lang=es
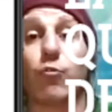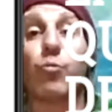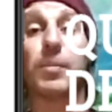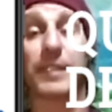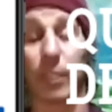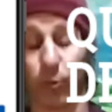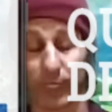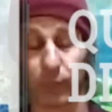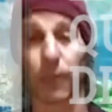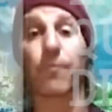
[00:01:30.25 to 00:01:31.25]

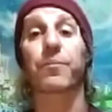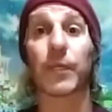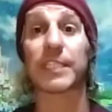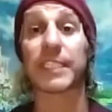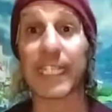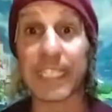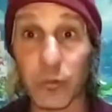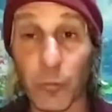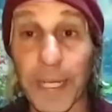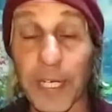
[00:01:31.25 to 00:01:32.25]
UBI24, porque si quieres a
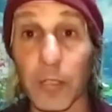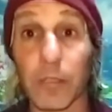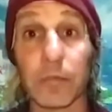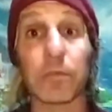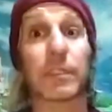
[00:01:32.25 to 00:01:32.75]
tu perro,